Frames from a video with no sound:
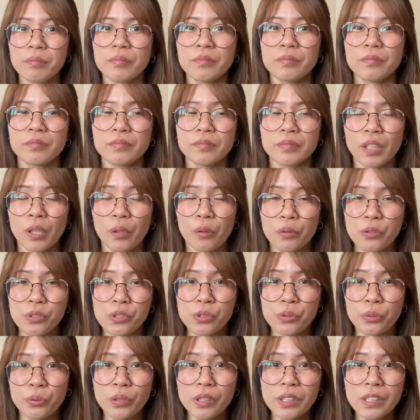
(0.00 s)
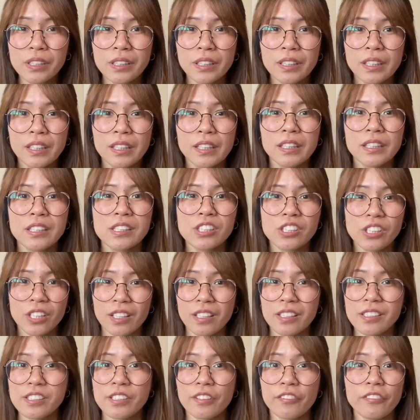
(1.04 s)
na consul, she
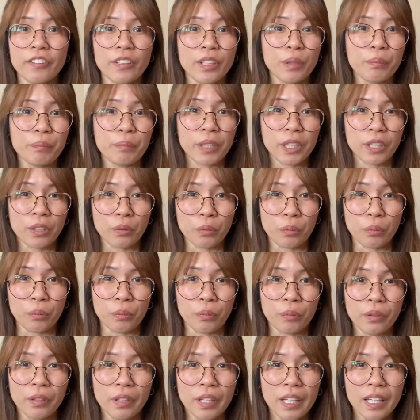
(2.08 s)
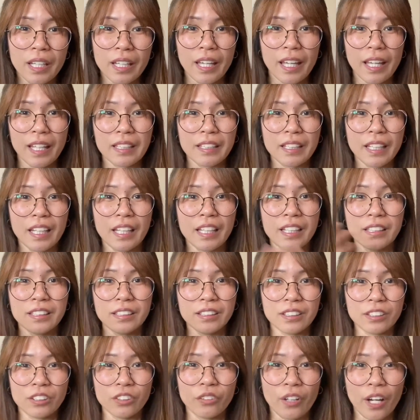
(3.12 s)
is a Filipino. And then,
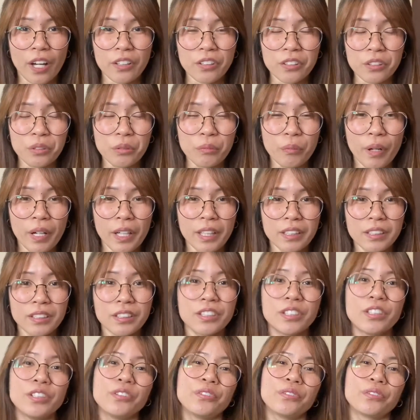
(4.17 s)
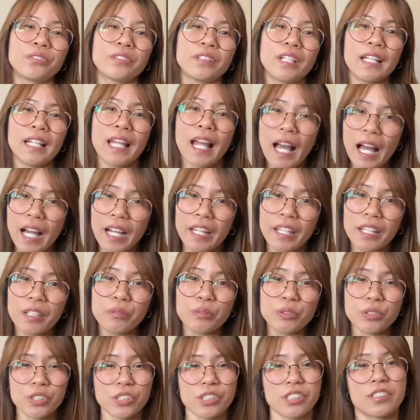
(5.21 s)
yung other one, yung lalaki,
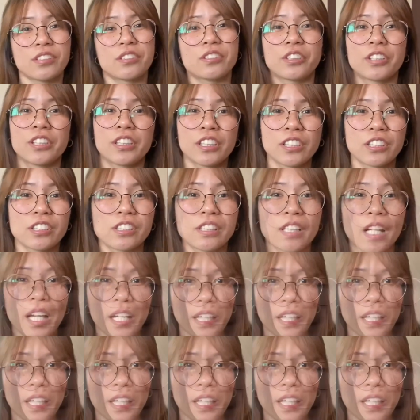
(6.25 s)
which is a Turkish guy.